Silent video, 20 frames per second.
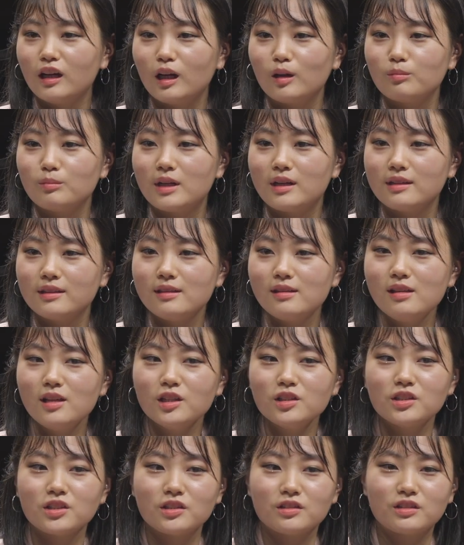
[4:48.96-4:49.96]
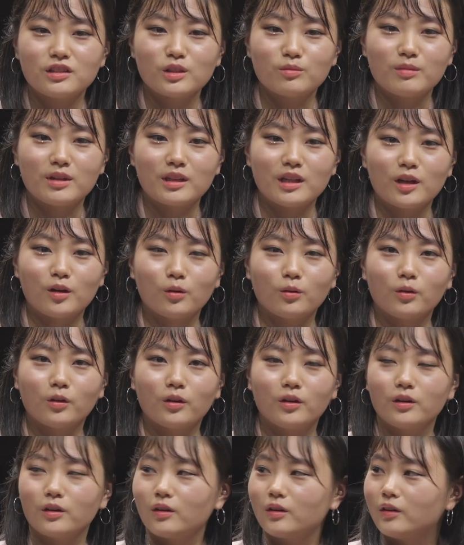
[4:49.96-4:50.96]
아마 1년 전쯤에 나온
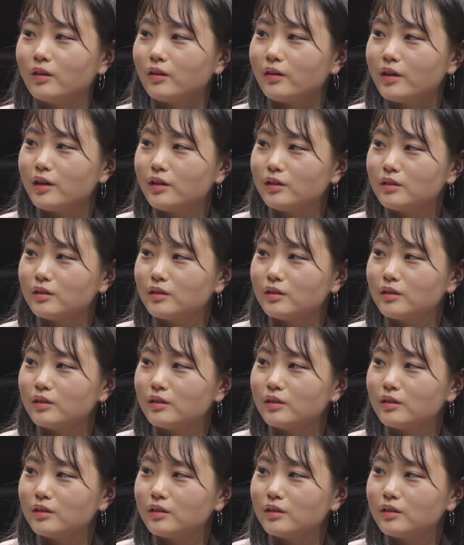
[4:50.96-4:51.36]
걸 1년 거예요.